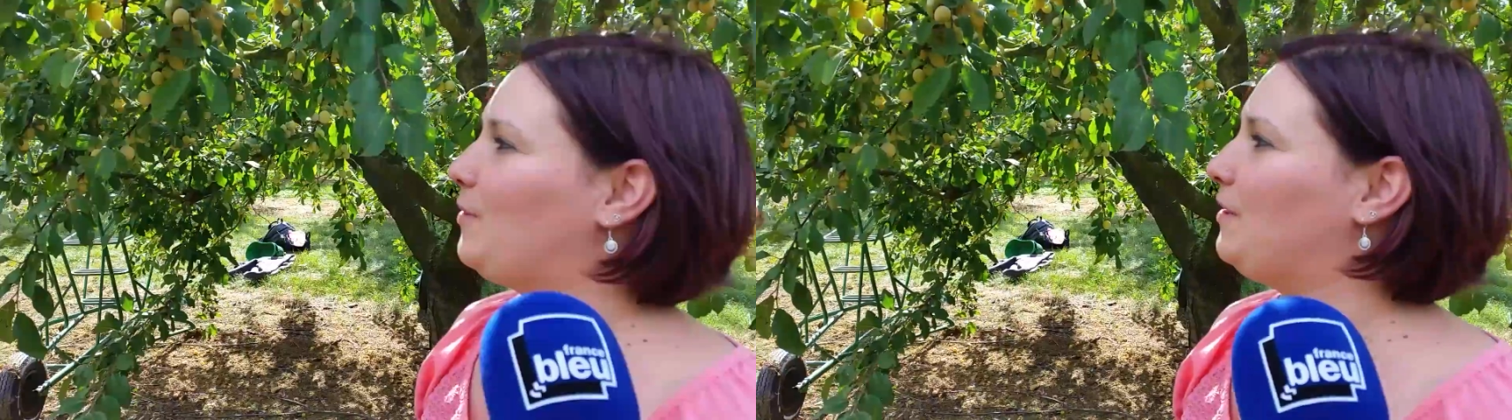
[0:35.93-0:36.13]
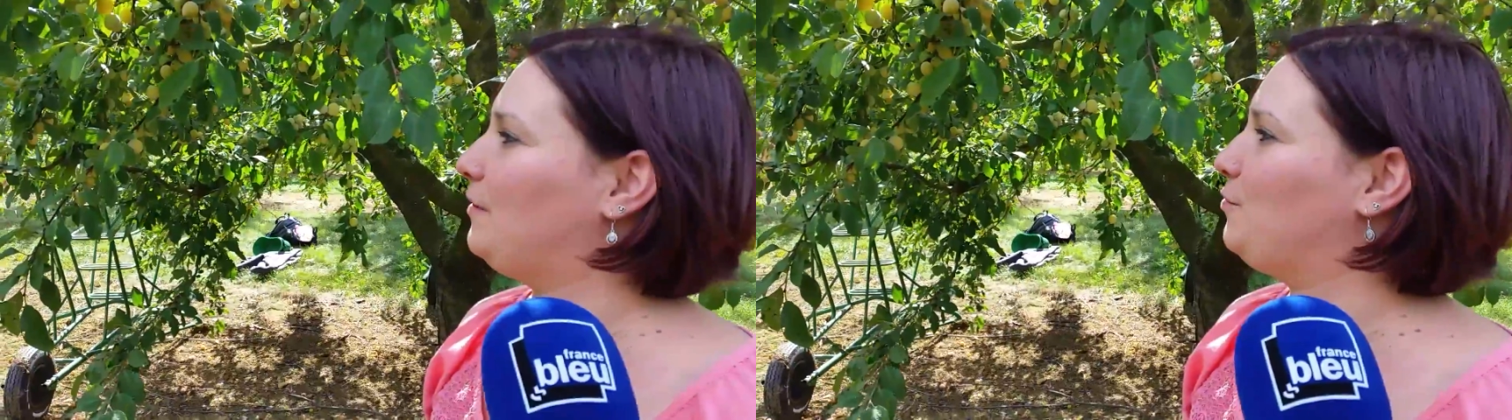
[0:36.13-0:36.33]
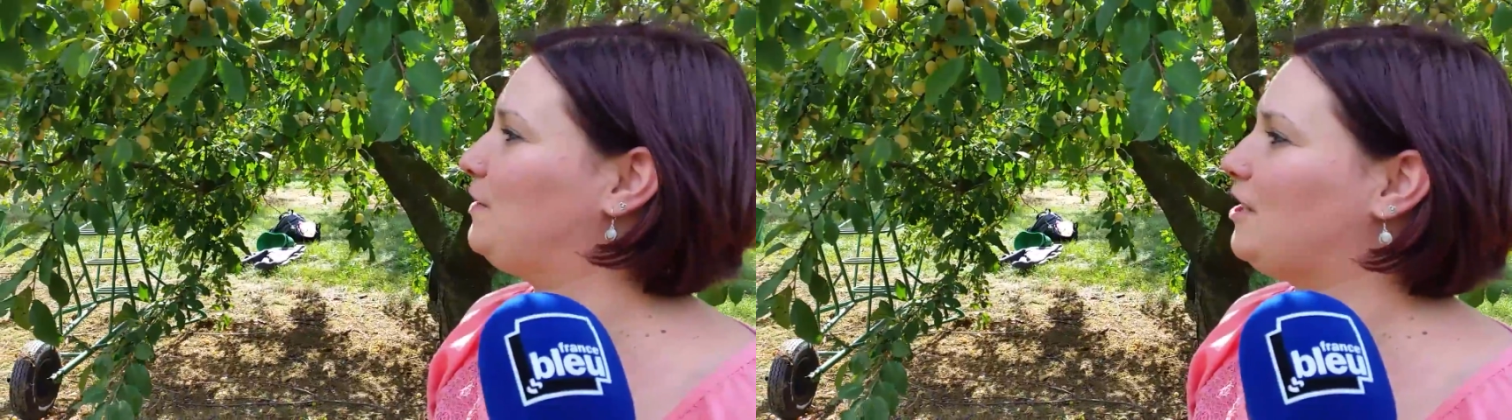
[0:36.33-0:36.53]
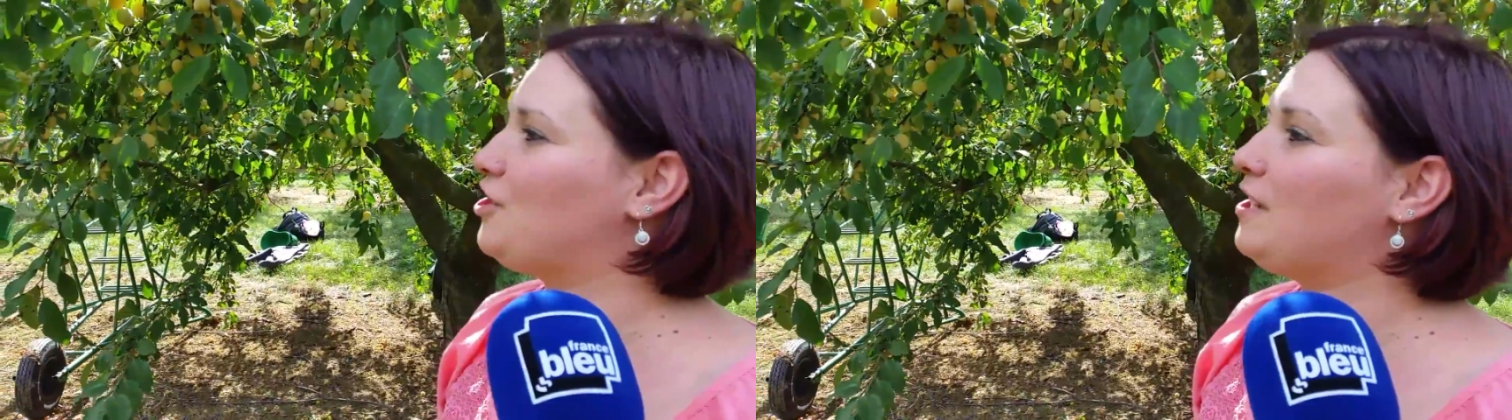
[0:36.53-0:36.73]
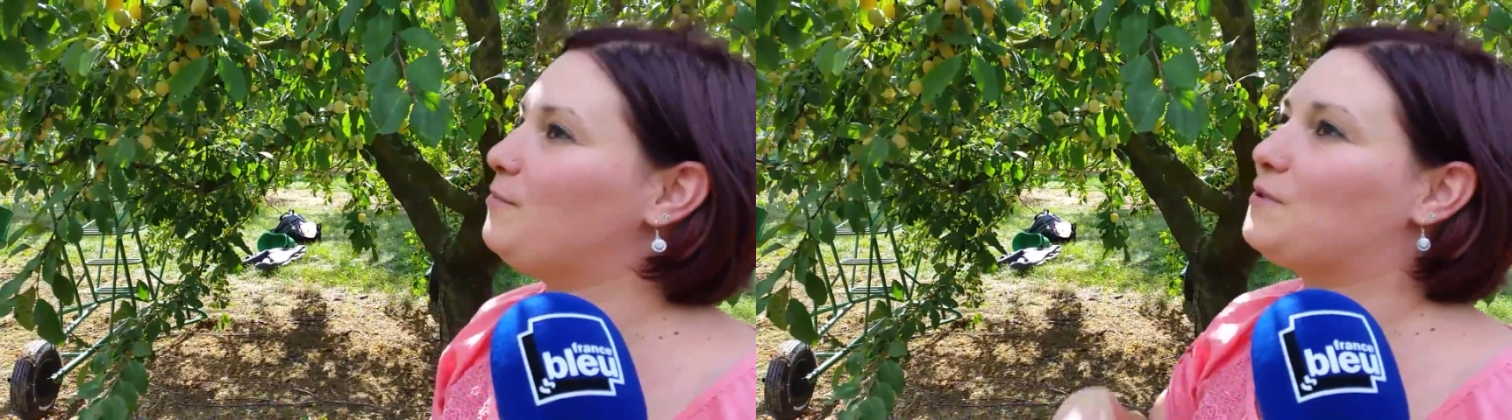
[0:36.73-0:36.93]
pas toutes
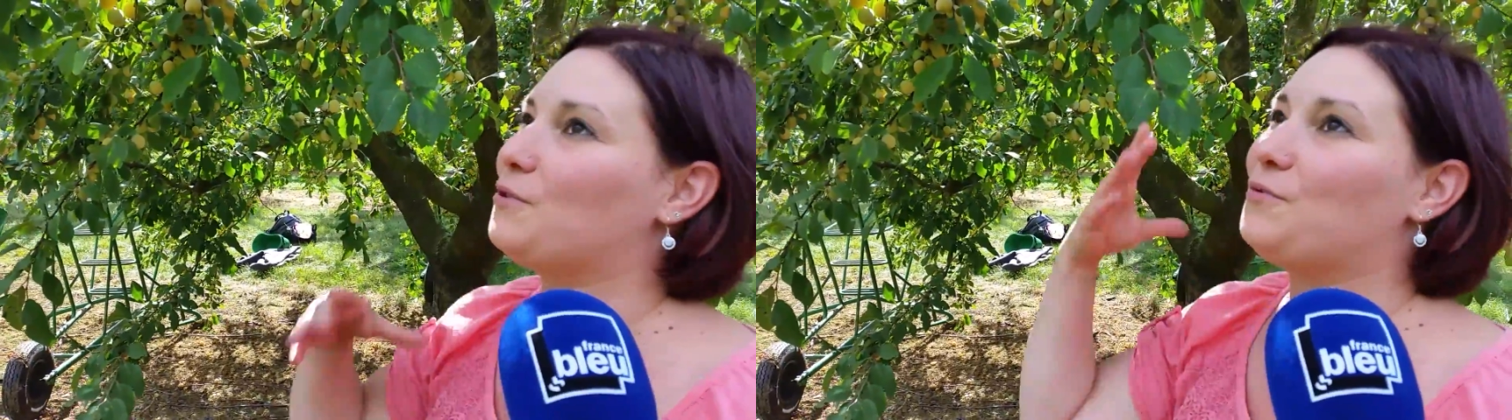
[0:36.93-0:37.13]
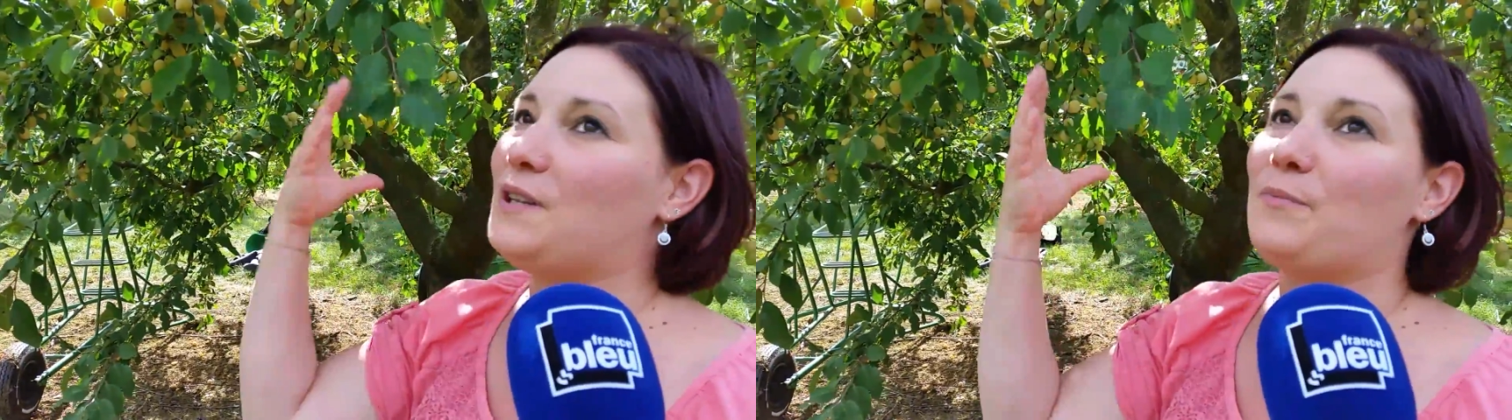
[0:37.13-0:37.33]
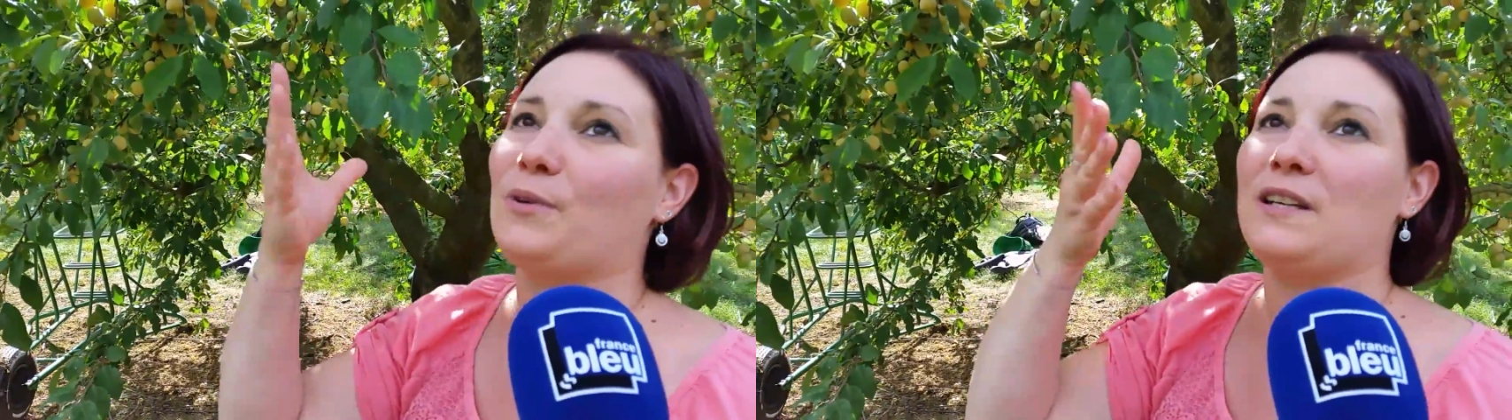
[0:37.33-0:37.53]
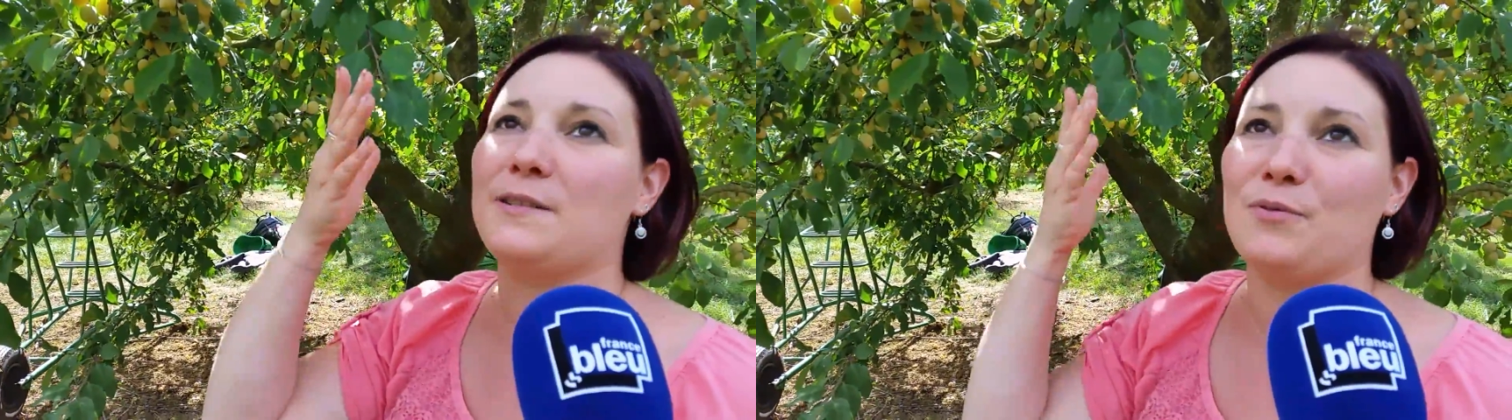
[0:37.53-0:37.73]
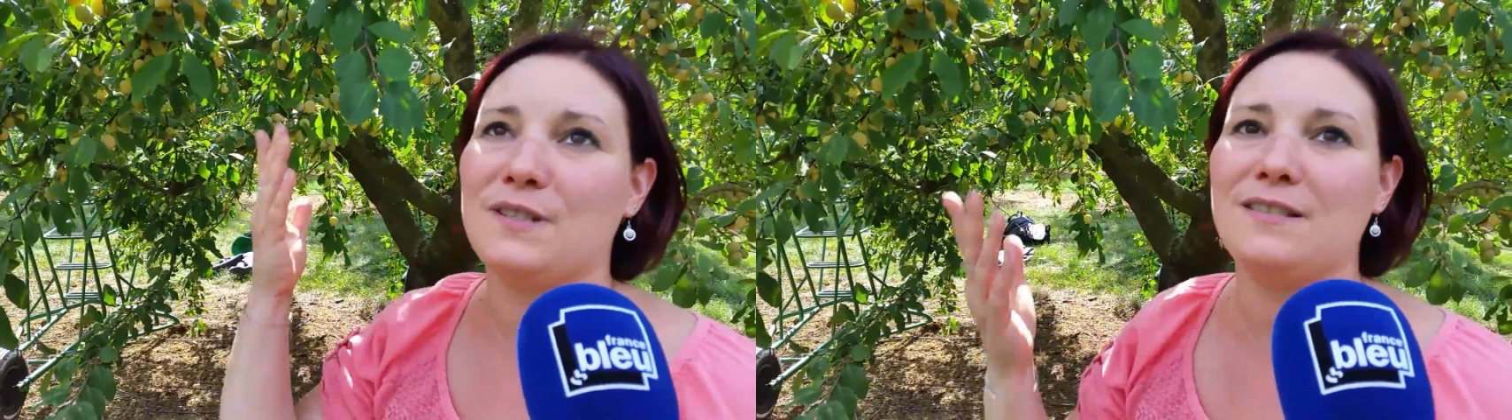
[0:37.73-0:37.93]
tachetées, puisque tout dépend de
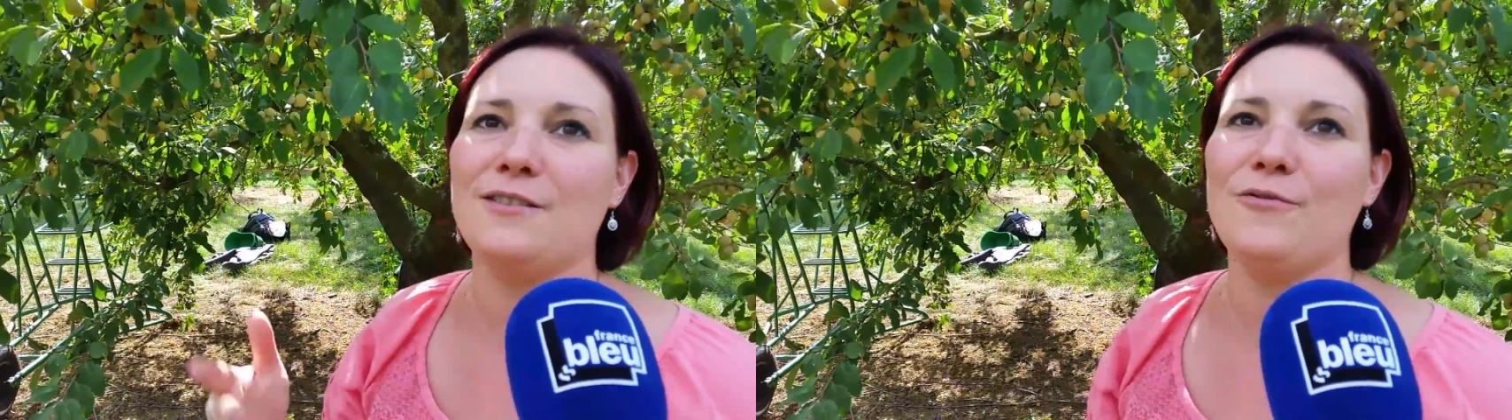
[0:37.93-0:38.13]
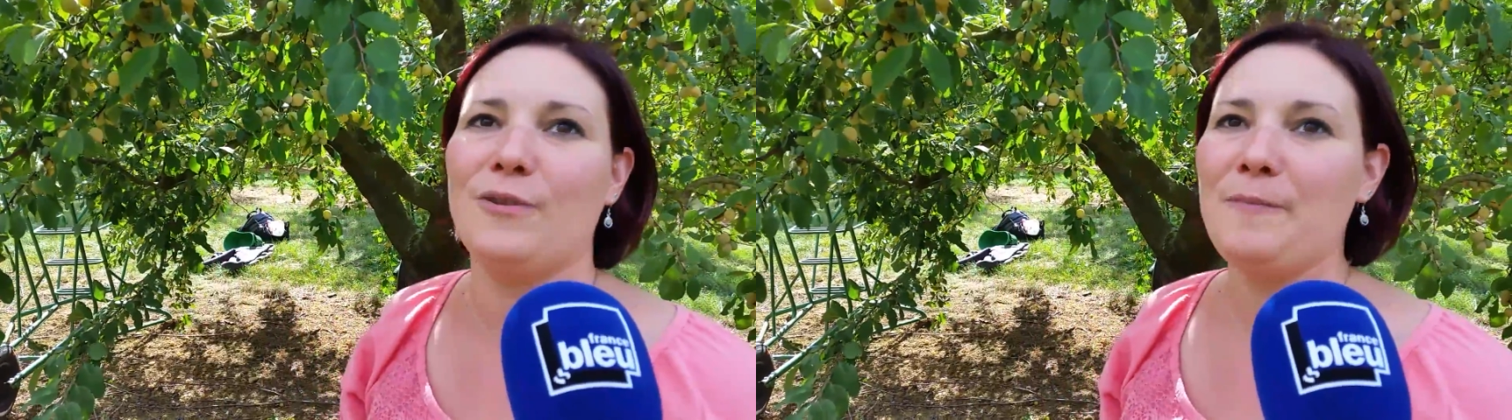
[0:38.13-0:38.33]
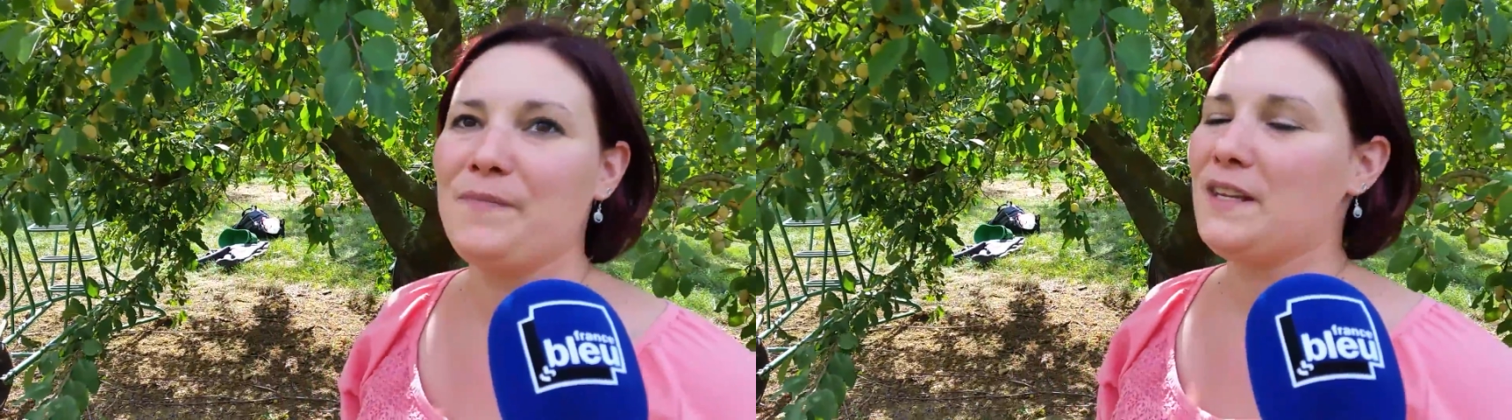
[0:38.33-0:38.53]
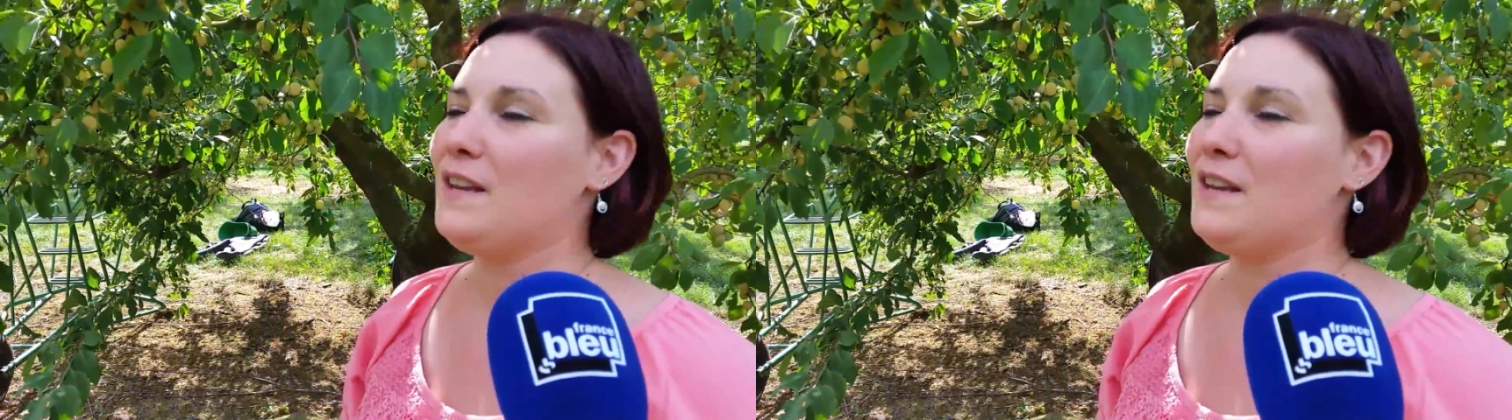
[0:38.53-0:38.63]
l'exposition. Hein.